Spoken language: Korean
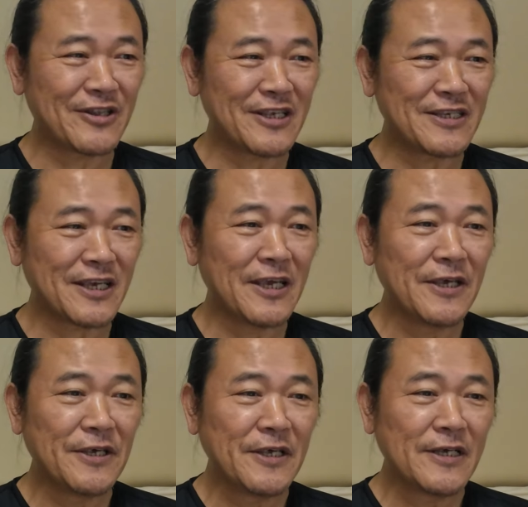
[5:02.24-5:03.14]
근데 이제
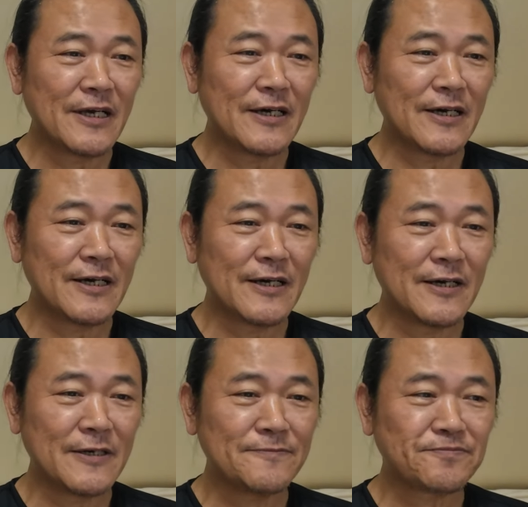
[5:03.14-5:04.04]

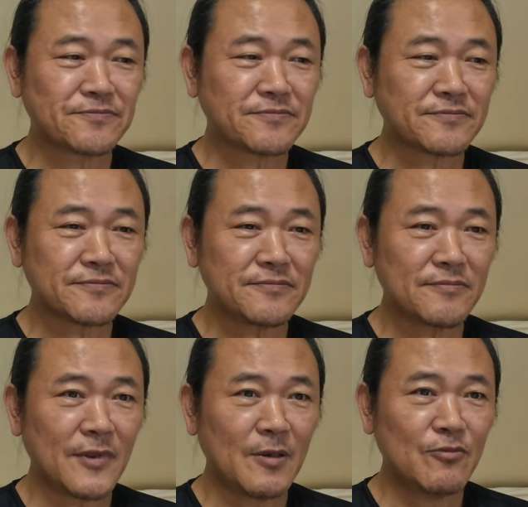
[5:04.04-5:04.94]
어
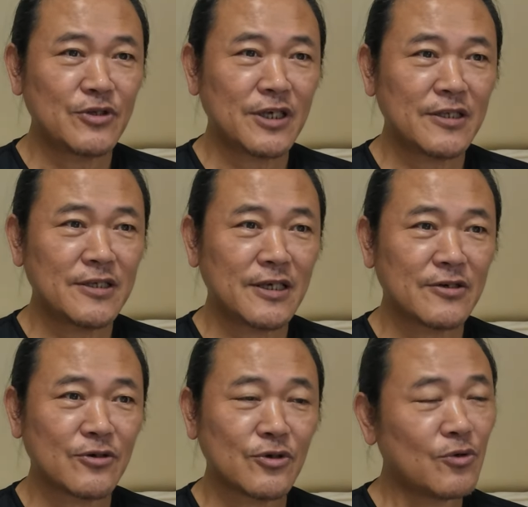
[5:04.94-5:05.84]
문제는 이제
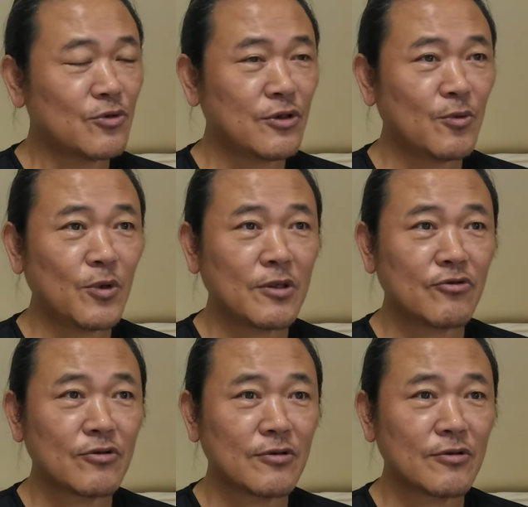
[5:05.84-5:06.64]
그거죠. 어, 근데 왜,